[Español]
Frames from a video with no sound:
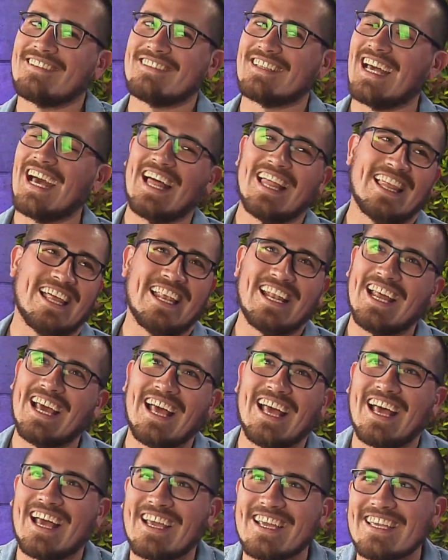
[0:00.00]
nada,
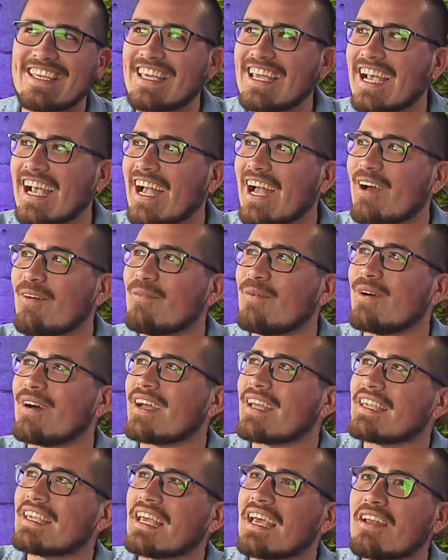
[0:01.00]
nada. Y llegamos
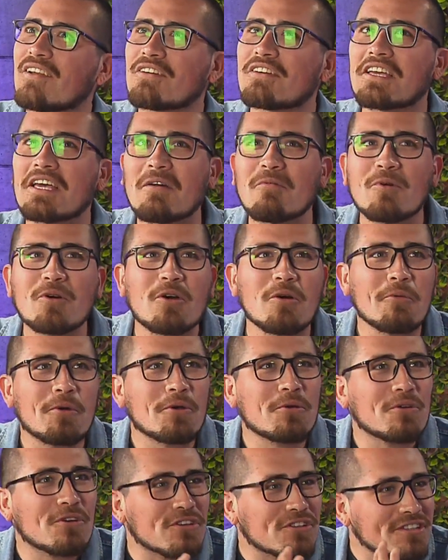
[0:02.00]
allá, nos quedamos como en
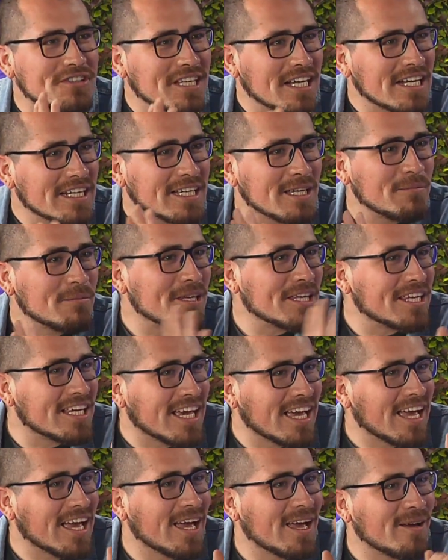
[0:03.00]
un hostal que
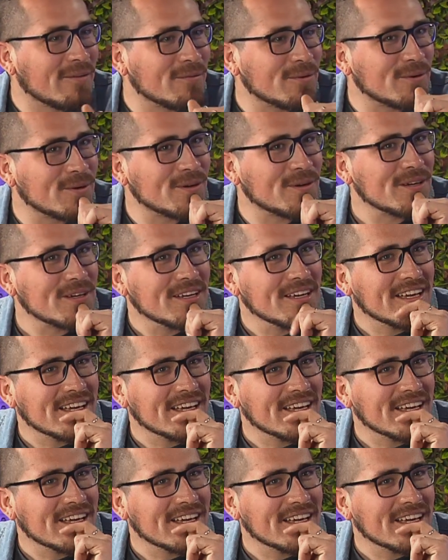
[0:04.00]
pillamos.